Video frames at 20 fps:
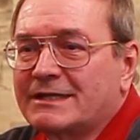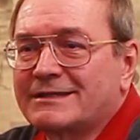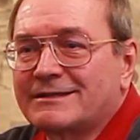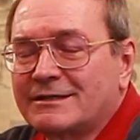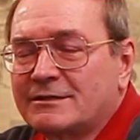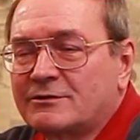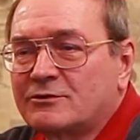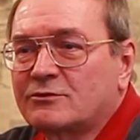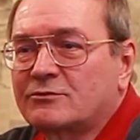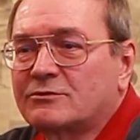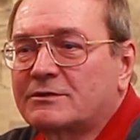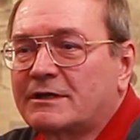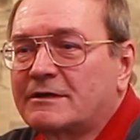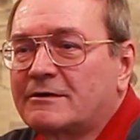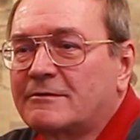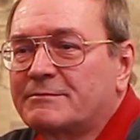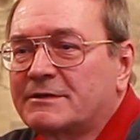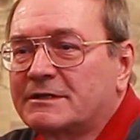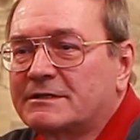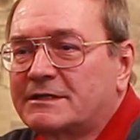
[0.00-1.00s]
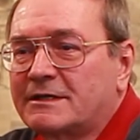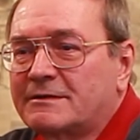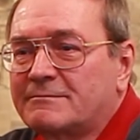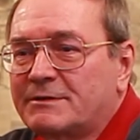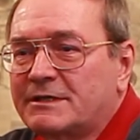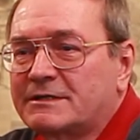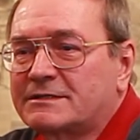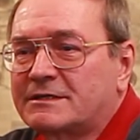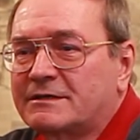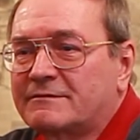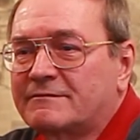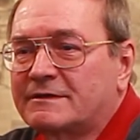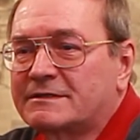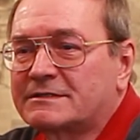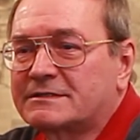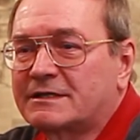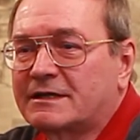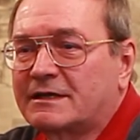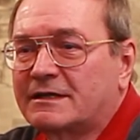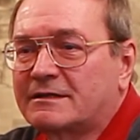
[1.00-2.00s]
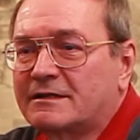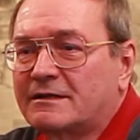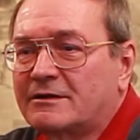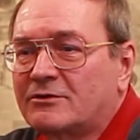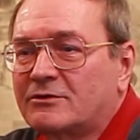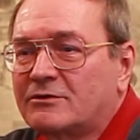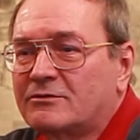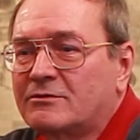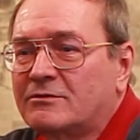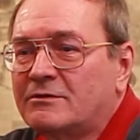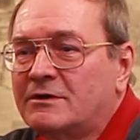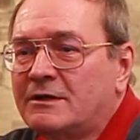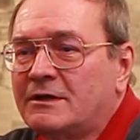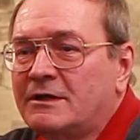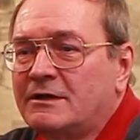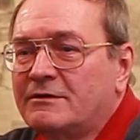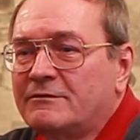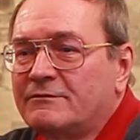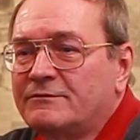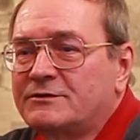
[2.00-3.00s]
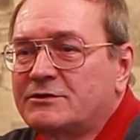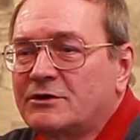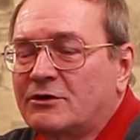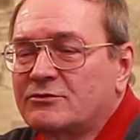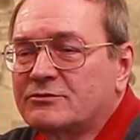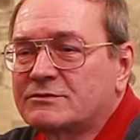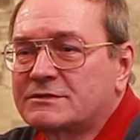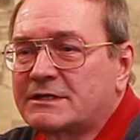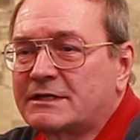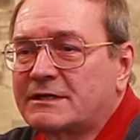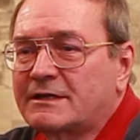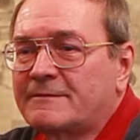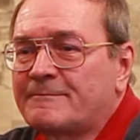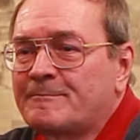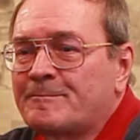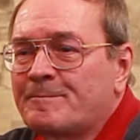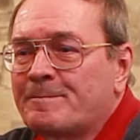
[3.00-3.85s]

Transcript: Tytuł tego, tej pierwszej wersji katalogu wziął się